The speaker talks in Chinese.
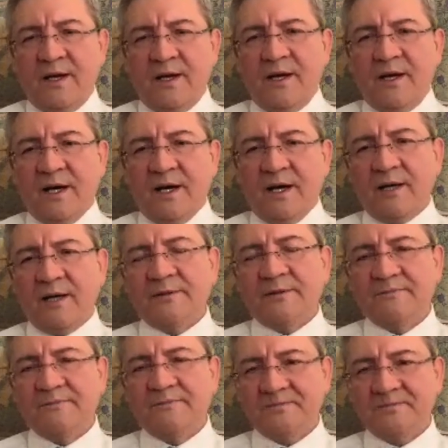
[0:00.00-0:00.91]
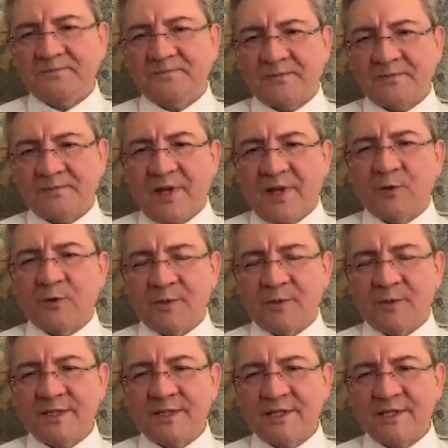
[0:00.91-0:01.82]
好，我
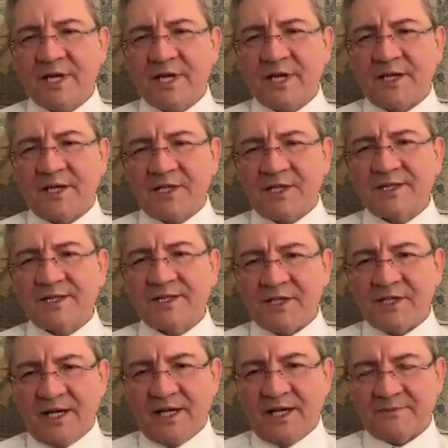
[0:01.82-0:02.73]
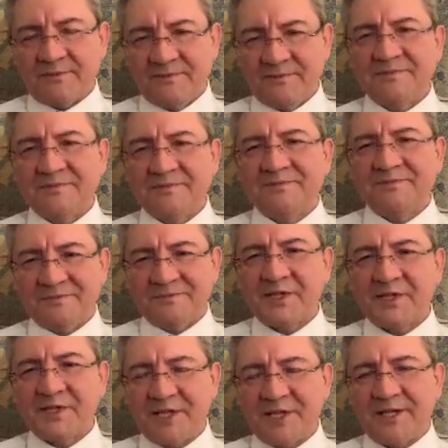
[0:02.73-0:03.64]
们下一集再见，
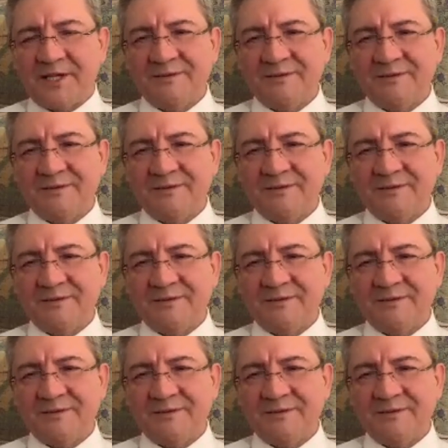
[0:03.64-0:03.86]
谢谢。